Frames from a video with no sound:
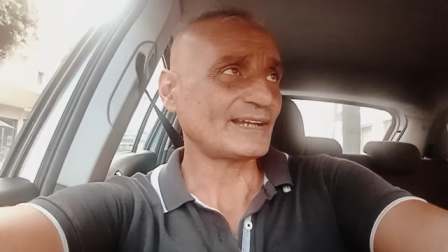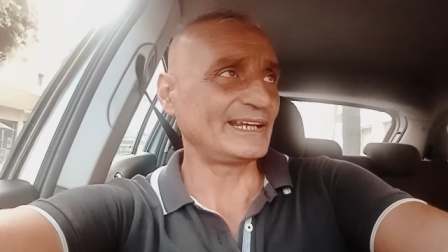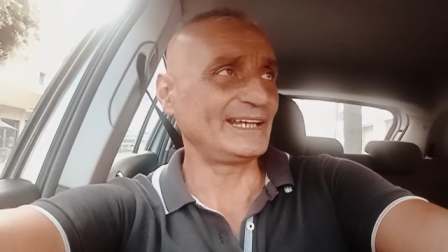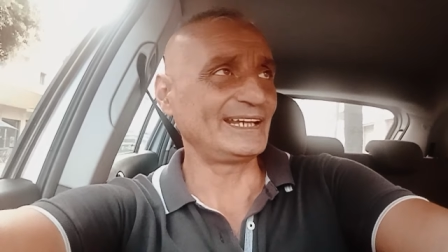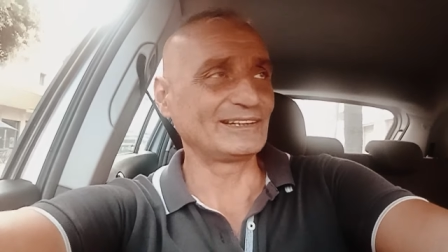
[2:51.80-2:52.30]

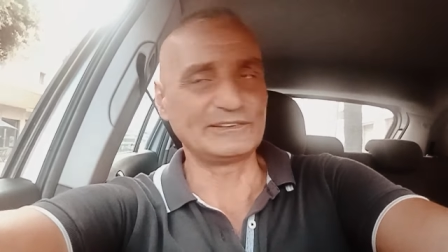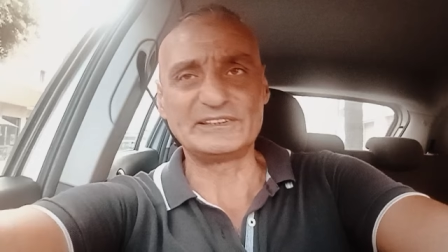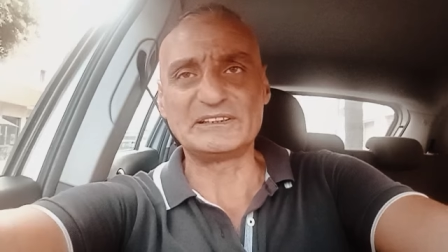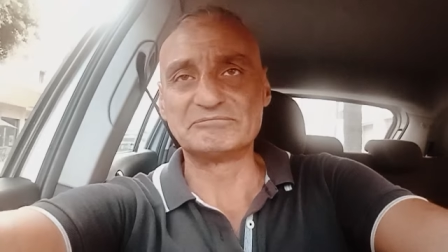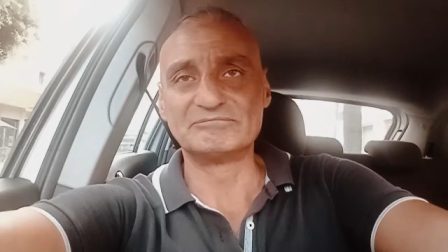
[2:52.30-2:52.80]
e
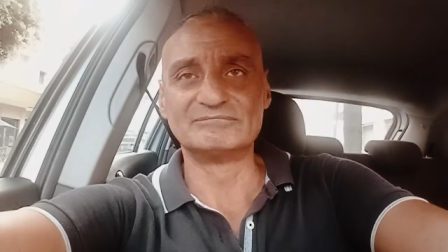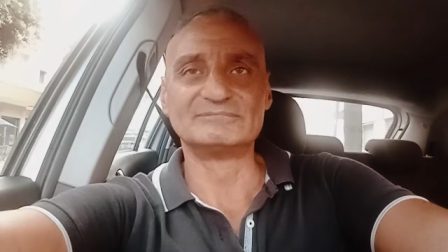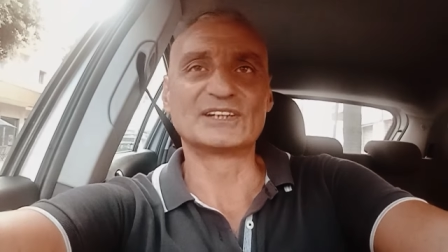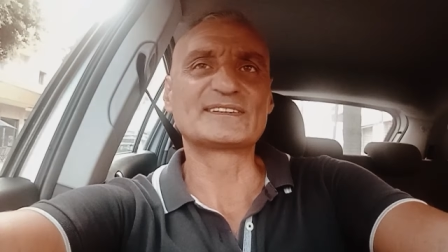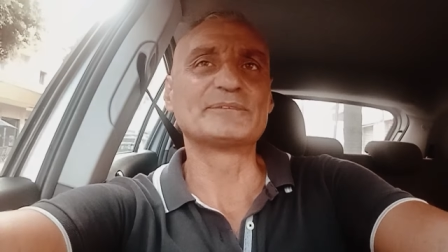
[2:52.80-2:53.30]
quindi mh, mm,
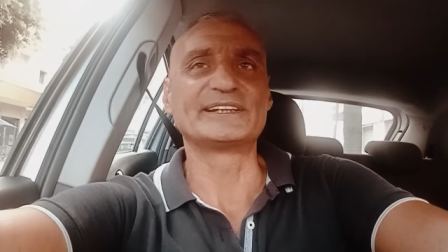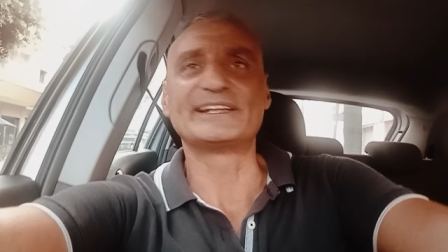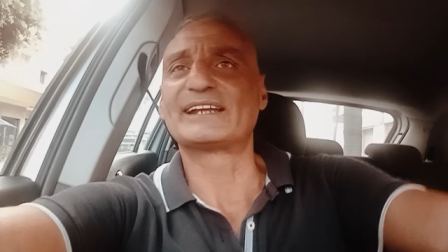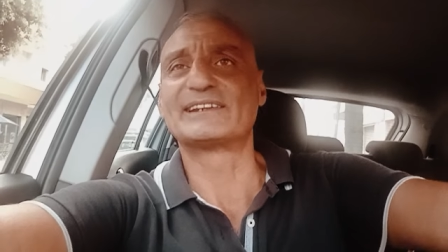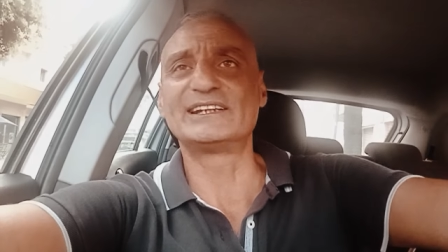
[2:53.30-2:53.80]
non sapete
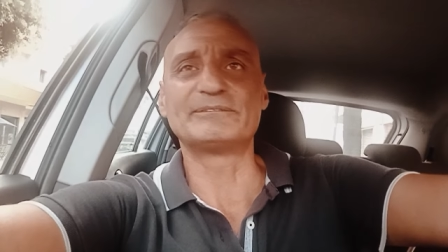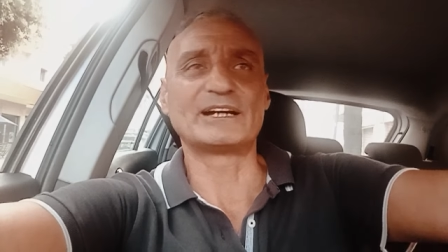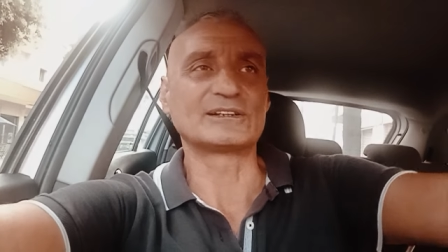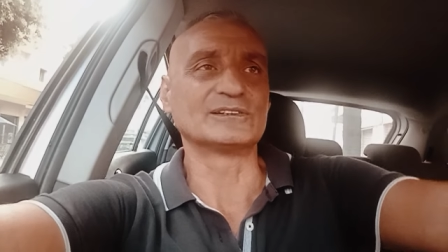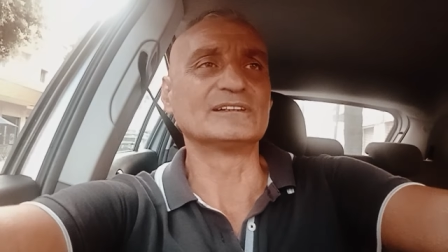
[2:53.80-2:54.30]
neanche di chi
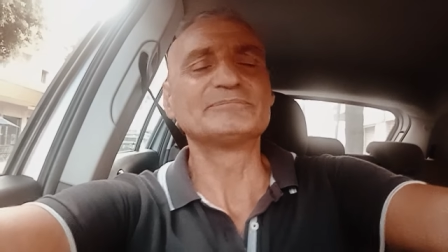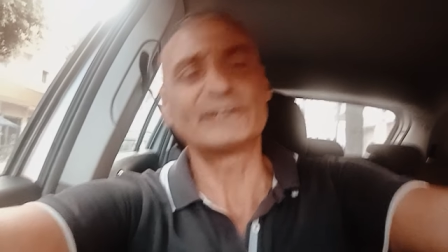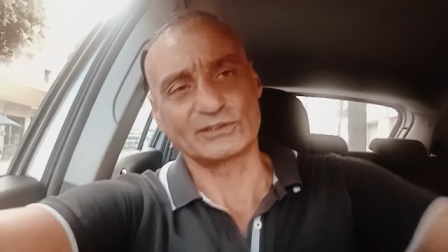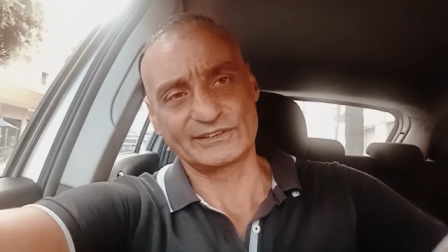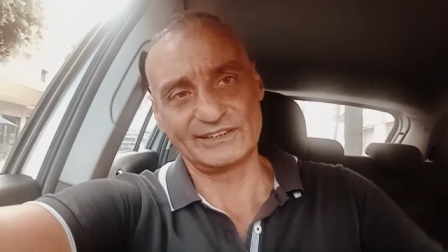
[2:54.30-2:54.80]
parlo,
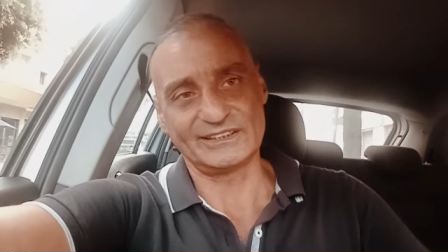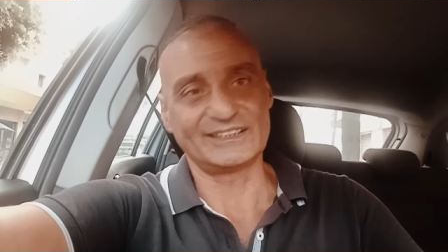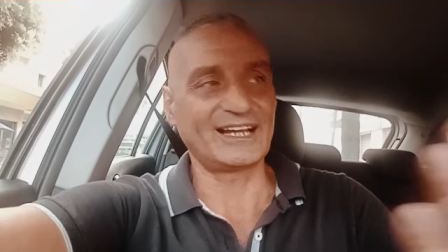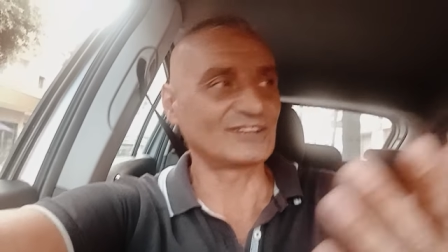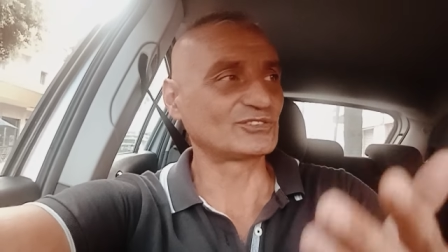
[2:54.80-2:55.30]
però chi,
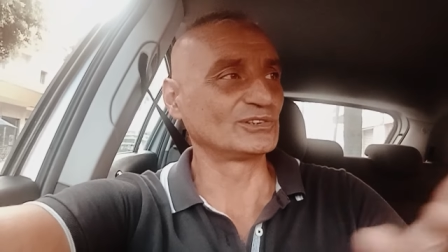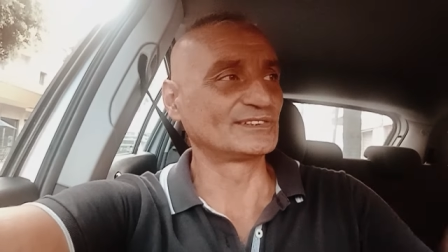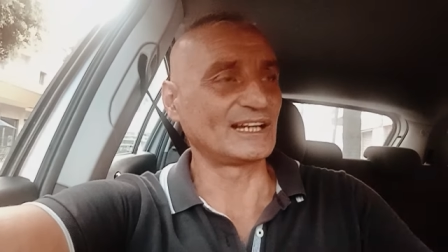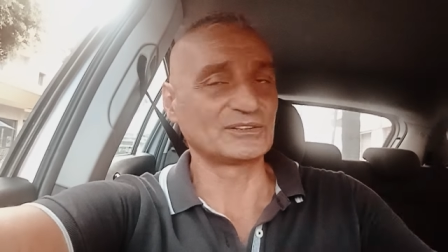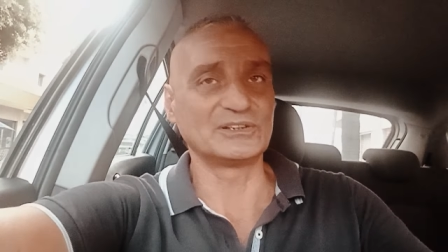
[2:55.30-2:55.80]
ha
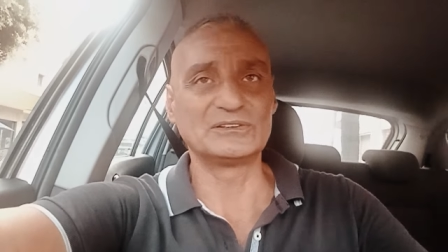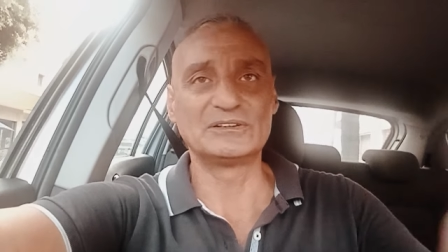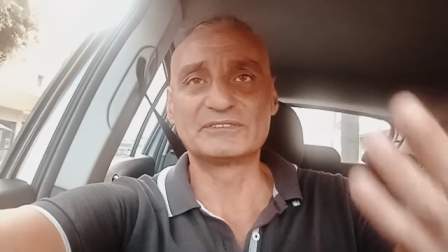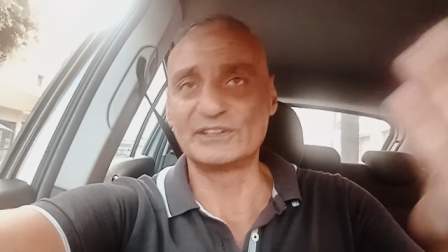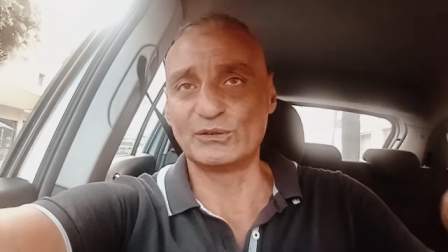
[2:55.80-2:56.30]
ascoltato,
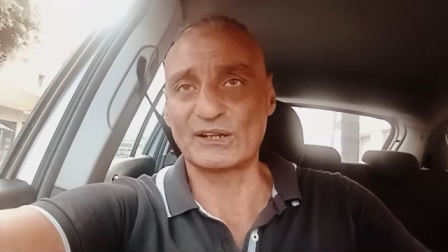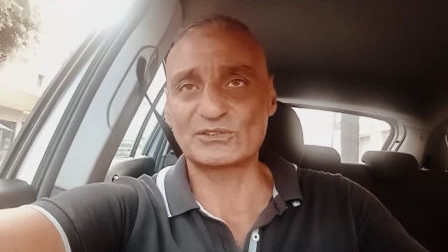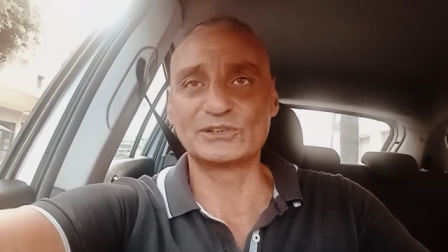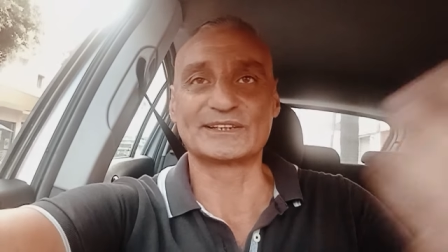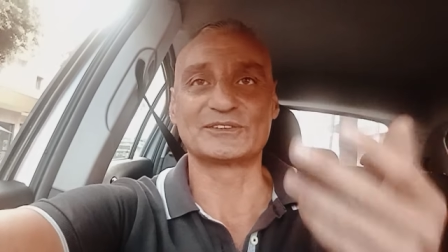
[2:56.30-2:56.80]
chi lo ha
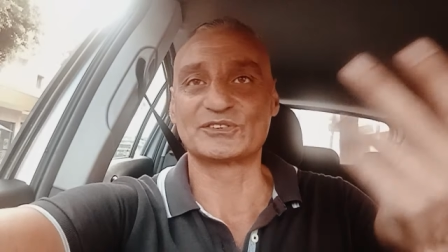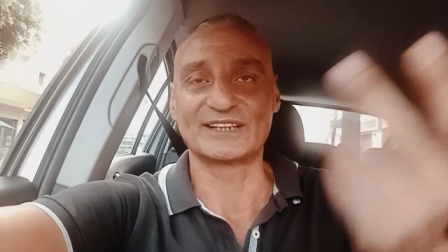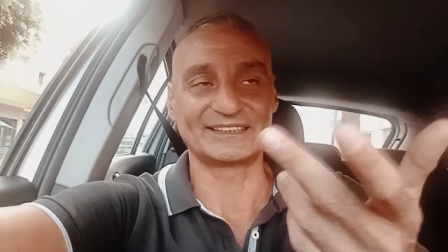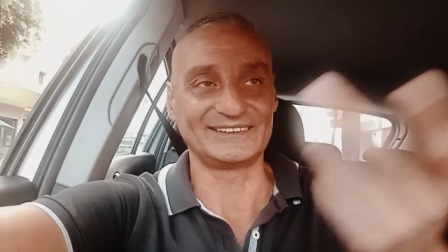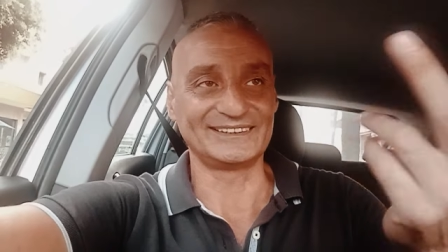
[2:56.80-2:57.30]
ascoltato
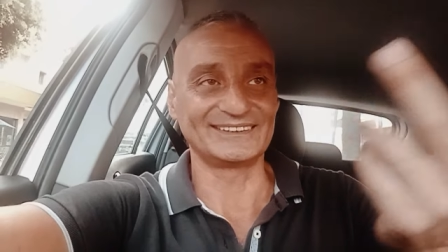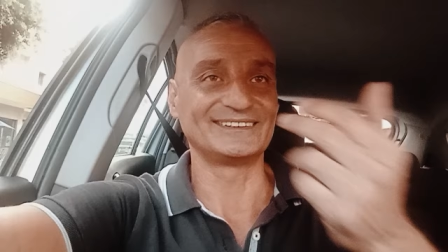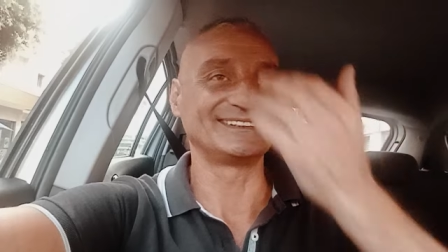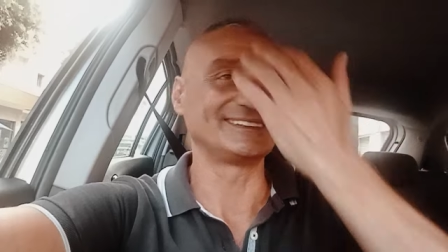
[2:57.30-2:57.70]
sa di, di